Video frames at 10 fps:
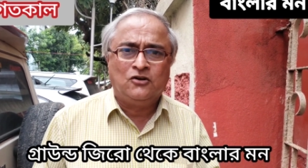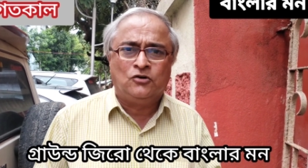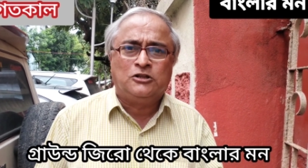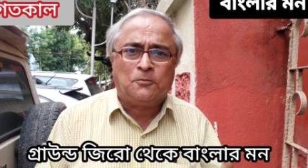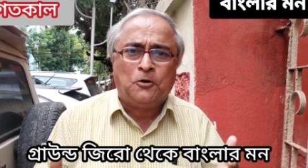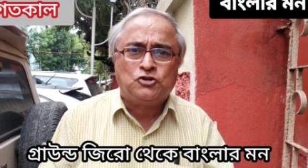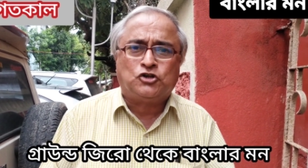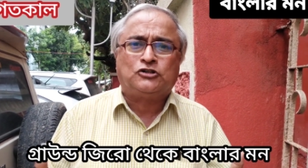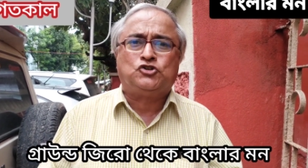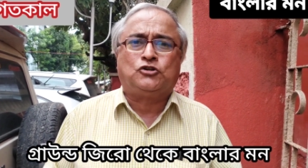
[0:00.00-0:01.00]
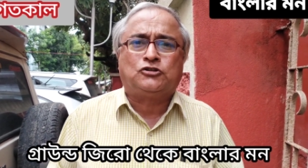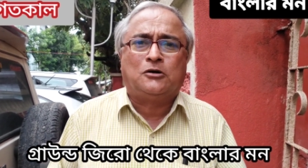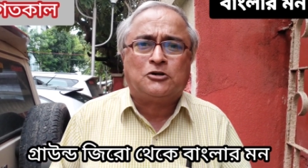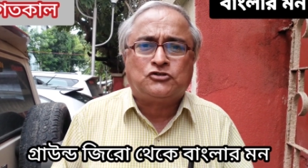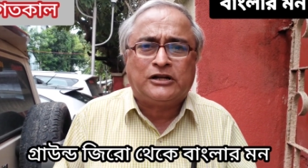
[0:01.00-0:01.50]
উনি তো পঁয়ষট্টি সত্তর
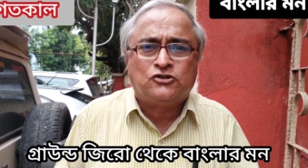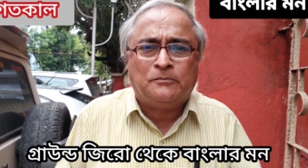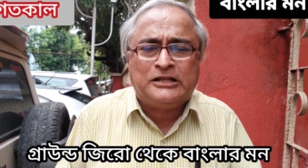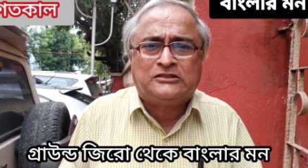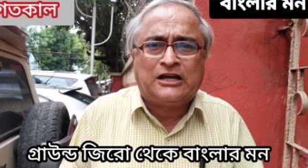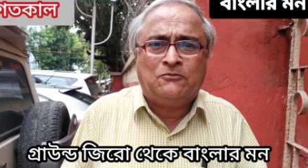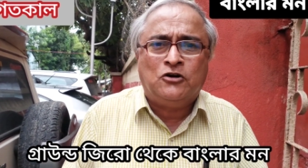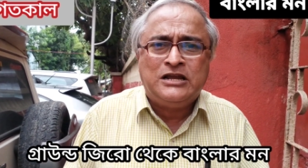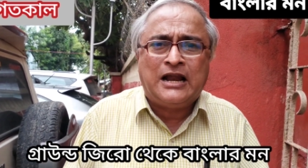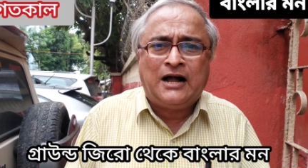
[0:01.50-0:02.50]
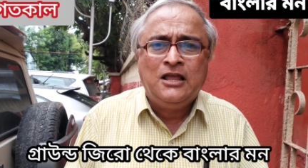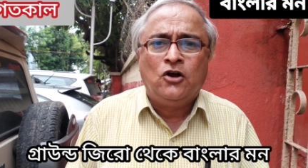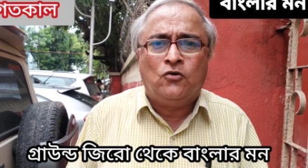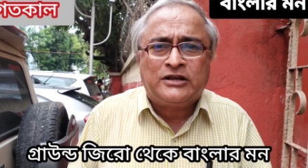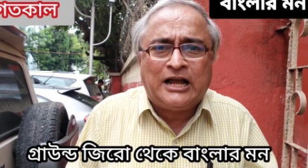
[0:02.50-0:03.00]
বছরের যে বৃদ্ধা মহিলা
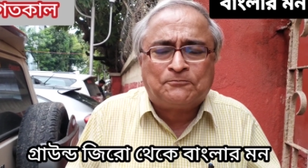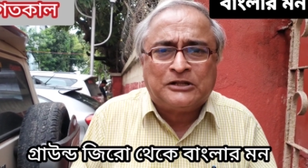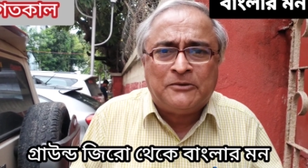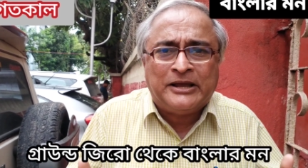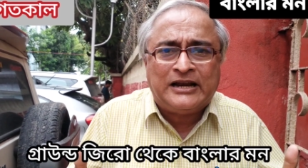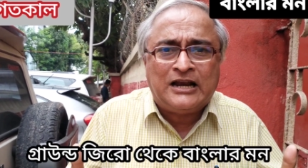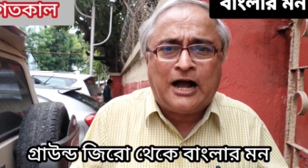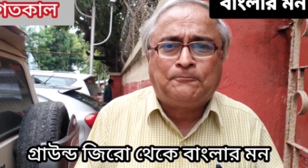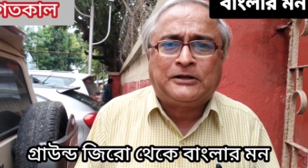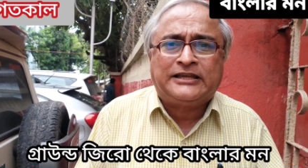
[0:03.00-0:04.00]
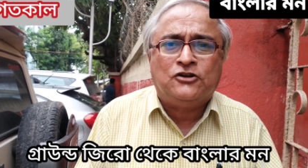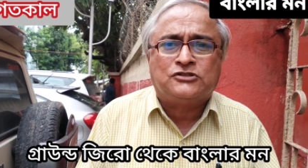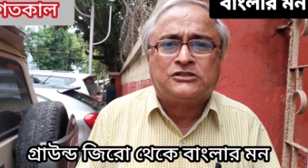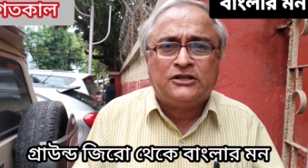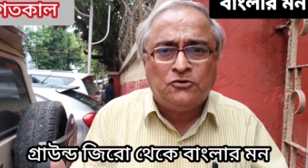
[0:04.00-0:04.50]
ওকে আপনাদের মেরে লাভটা কী
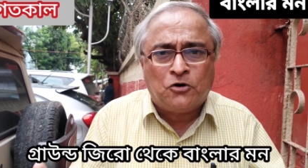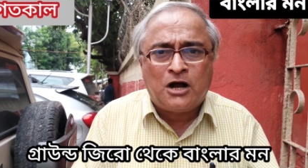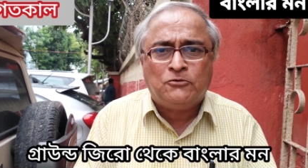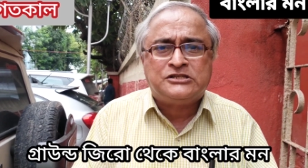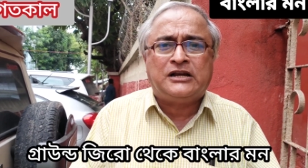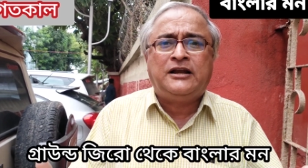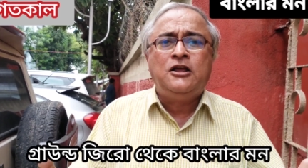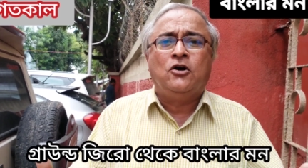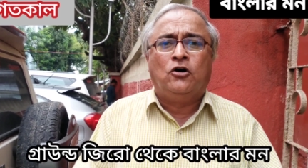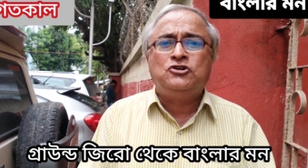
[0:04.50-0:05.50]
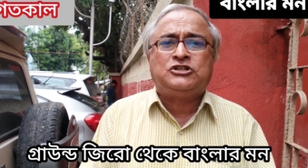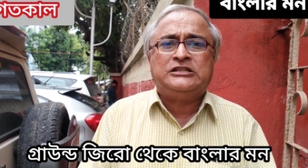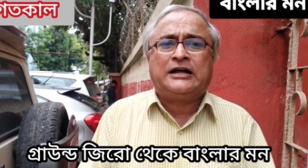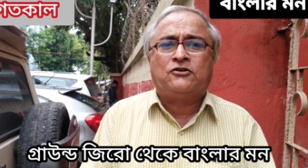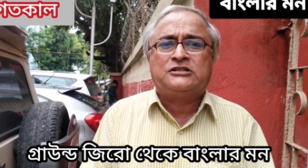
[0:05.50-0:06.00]
হচ্ছে তিনি মহামিছিলের
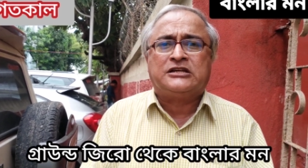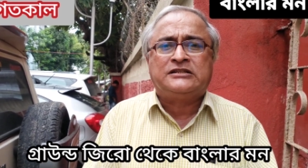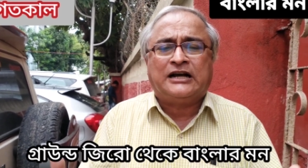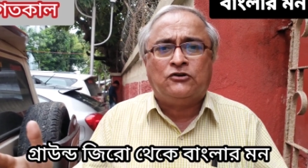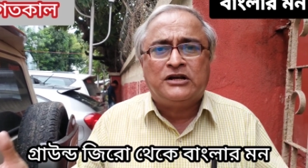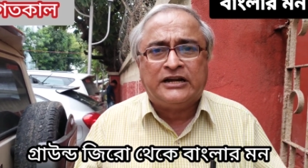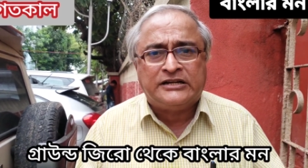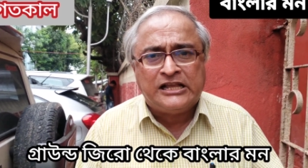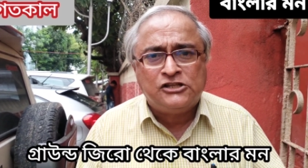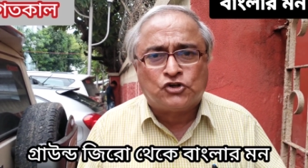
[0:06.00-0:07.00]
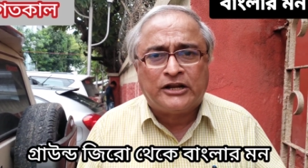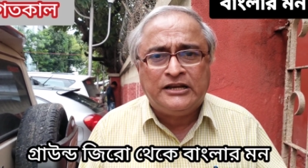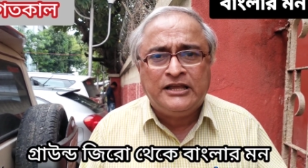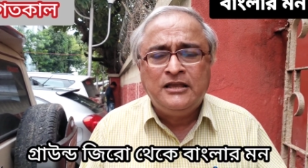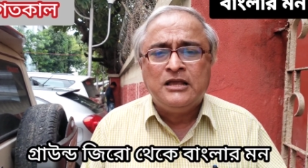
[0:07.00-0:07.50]
অংশীদার হয়েছেন কারুর গায়ে ঢিল
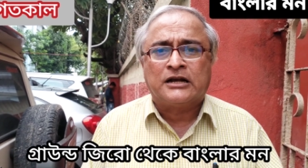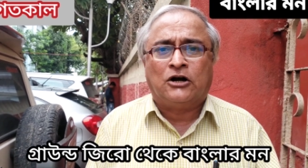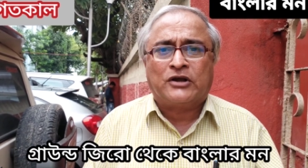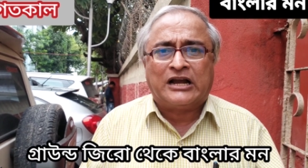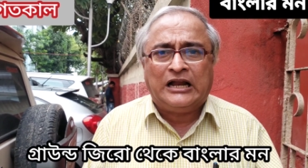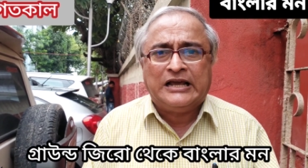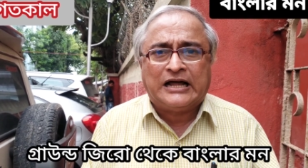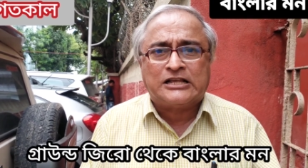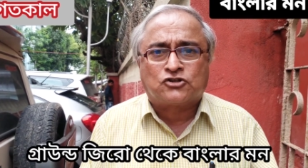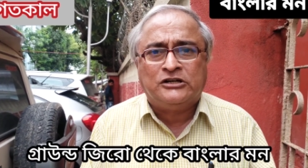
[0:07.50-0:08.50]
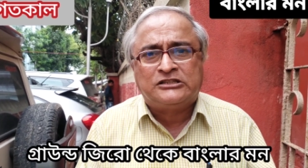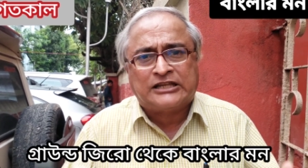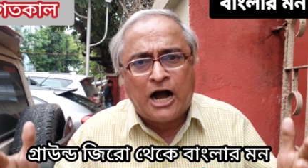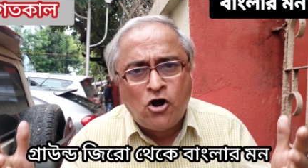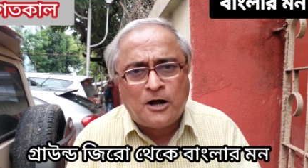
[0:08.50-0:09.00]
চড়েননি কাউকে গালিগালাজ করেনি
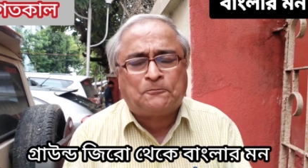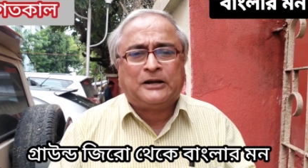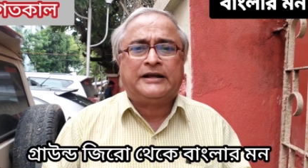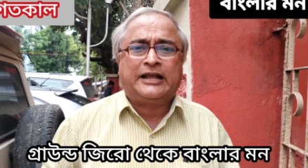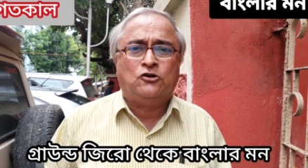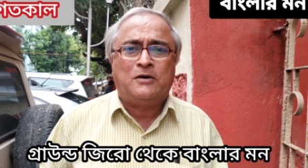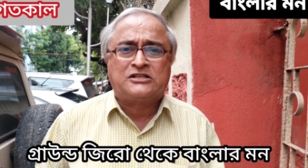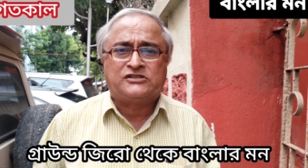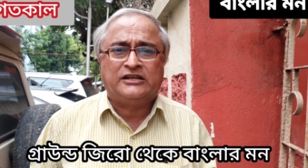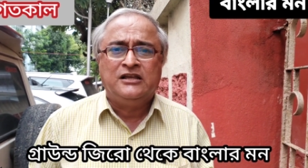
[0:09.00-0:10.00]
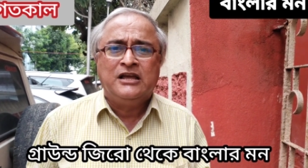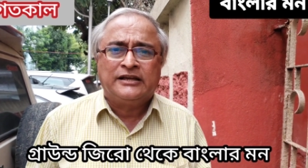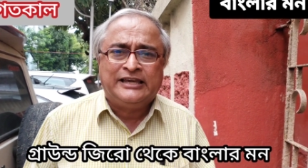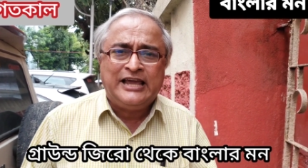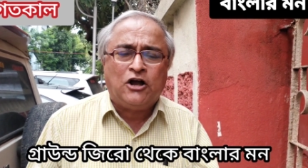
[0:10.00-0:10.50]
তাও আপনারা কেন পাচ্ছেন
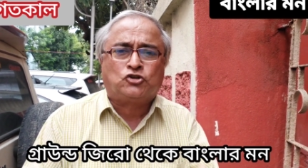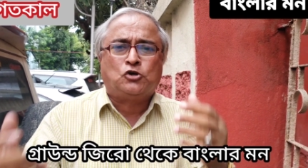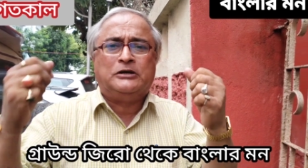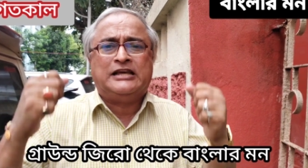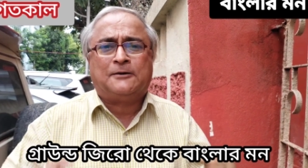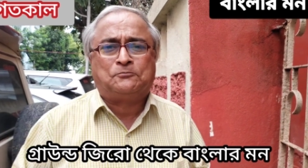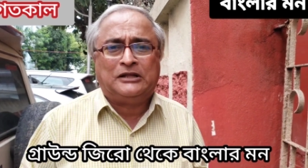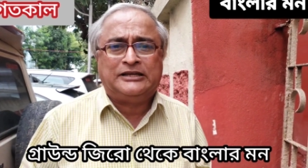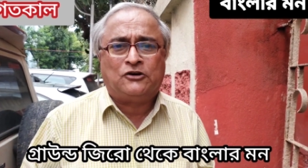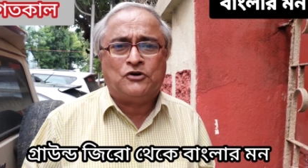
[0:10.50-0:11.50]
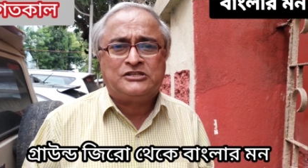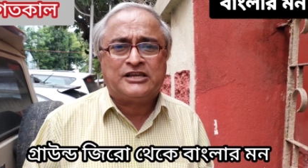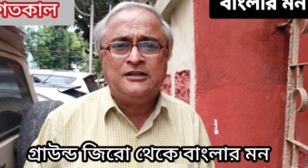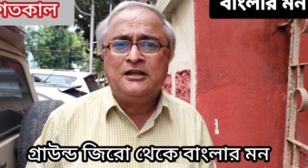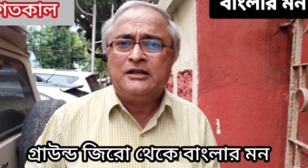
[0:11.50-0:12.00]
কী অসুবিধে আপনাদের রয়েছে